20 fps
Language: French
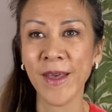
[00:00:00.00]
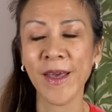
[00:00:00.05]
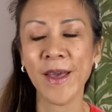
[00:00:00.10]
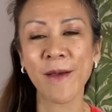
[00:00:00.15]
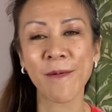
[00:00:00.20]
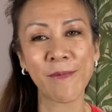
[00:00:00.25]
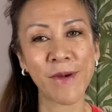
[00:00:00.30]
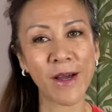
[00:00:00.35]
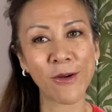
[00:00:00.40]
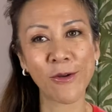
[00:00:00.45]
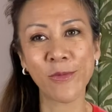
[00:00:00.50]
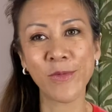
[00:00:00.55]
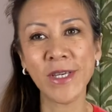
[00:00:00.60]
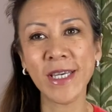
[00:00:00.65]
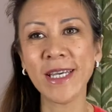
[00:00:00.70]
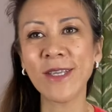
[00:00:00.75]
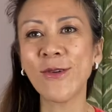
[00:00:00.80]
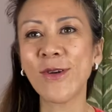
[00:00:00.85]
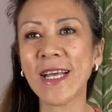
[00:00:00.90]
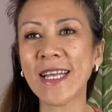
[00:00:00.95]
par le
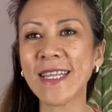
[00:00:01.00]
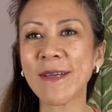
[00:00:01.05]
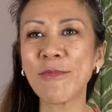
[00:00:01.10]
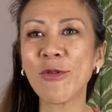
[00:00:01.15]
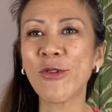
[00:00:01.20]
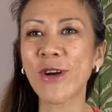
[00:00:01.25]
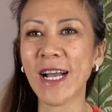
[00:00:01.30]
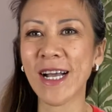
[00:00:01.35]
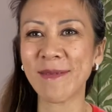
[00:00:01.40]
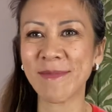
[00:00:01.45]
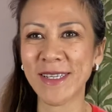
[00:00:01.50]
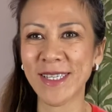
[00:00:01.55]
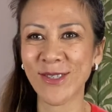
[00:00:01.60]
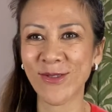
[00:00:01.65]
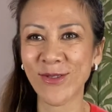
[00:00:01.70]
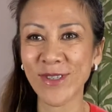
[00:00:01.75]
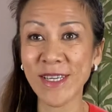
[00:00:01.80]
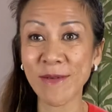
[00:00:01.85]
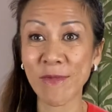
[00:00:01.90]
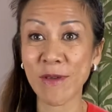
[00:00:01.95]
biais de la
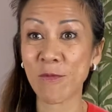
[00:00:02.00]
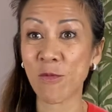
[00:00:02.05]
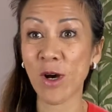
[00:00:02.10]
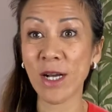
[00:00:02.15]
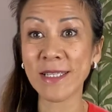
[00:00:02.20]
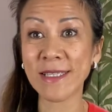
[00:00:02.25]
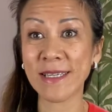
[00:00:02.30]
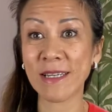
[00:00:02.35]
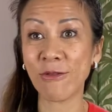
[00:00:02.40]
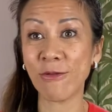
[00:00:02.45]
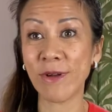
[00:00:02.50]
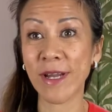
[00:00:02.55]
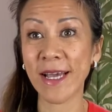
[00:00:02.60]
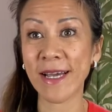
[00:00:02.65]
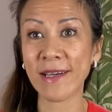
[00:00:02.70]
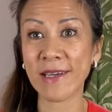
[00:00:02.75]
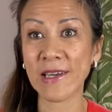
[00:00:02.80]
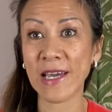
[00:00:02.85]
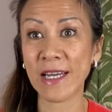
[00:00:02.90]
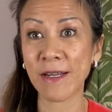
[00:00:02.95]
déprogrammation des mémoires cellulaires
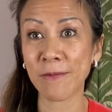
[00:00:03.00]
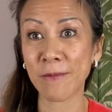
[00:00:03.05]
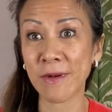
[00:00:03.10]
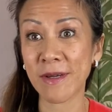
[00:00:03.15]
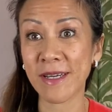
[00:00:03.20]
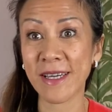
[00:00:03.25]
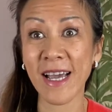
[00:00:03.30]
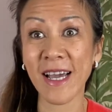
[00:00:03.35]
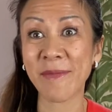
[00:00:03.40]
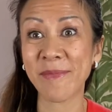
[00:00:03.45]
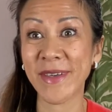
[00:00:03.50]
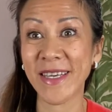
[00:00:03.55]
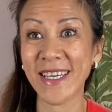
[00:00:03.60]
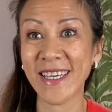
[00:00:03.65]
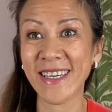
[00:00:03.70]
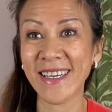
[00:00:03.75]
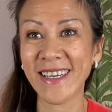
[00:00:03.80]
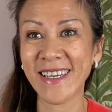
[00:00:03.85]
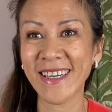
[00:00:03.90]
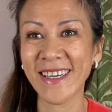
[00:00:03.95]
et
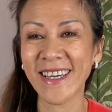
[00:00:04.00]
karmiques.